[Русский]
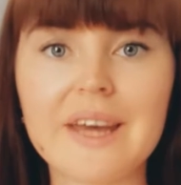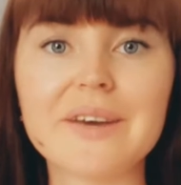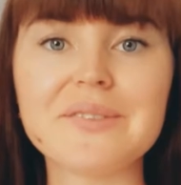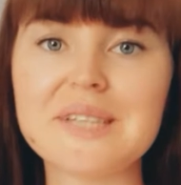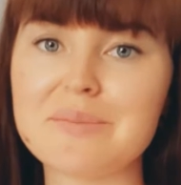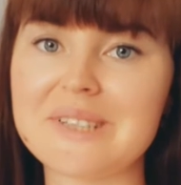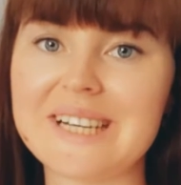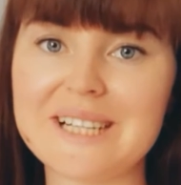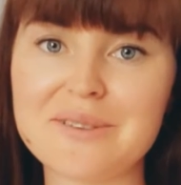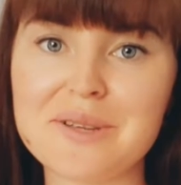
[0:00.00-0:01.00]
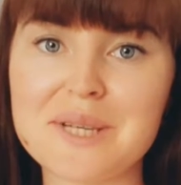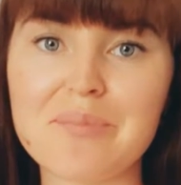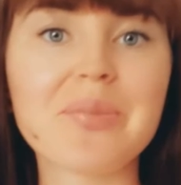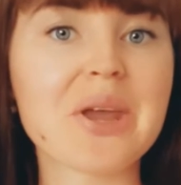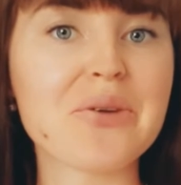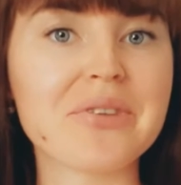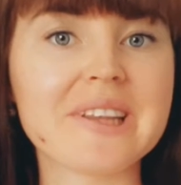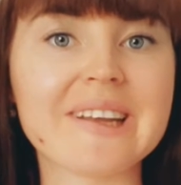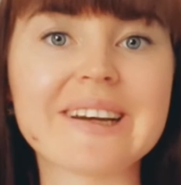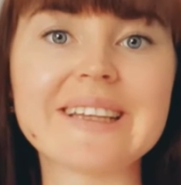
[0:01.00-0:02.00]
Всем здравствуйте!
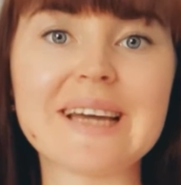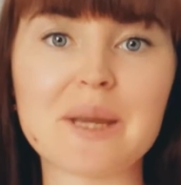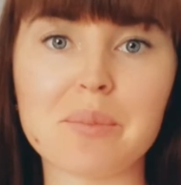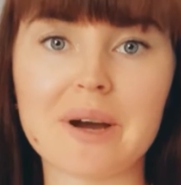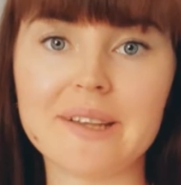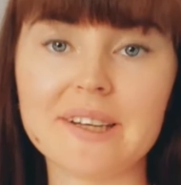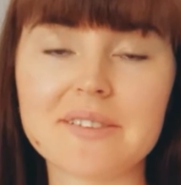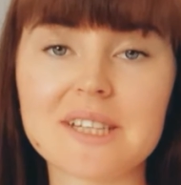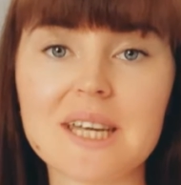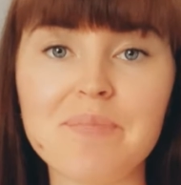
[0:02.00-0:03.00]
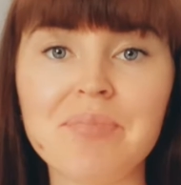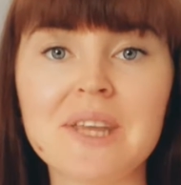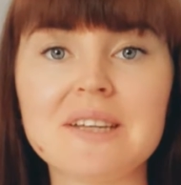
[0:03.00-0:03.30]
Вы на канале Банковский.